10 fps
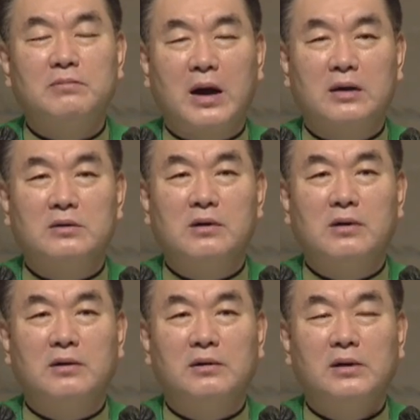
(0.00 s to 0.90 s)
많은
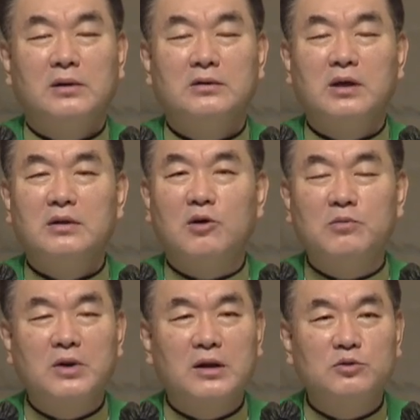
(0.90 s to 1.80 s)
거 그게
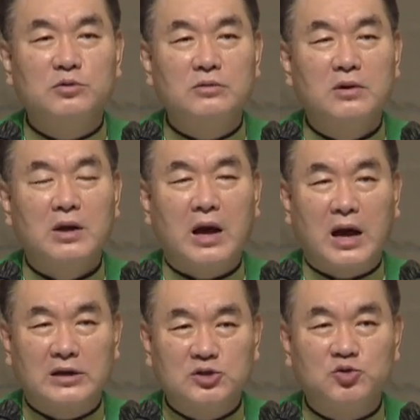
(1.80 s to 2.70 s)
너무나도
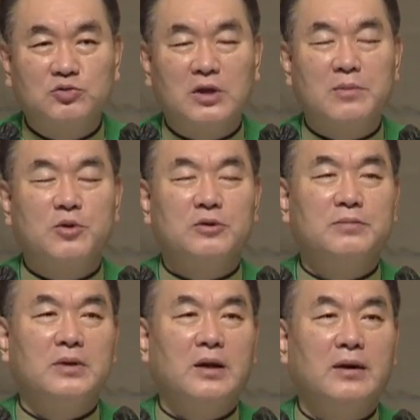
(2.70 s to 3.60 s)
아쉬운
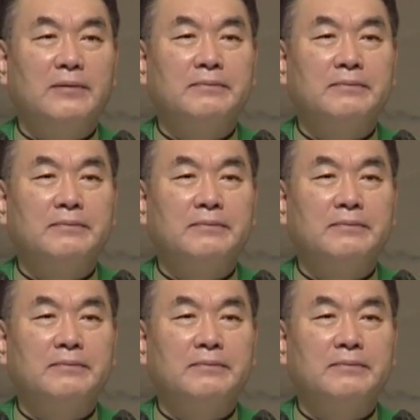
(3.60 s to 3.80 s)
대목입니다.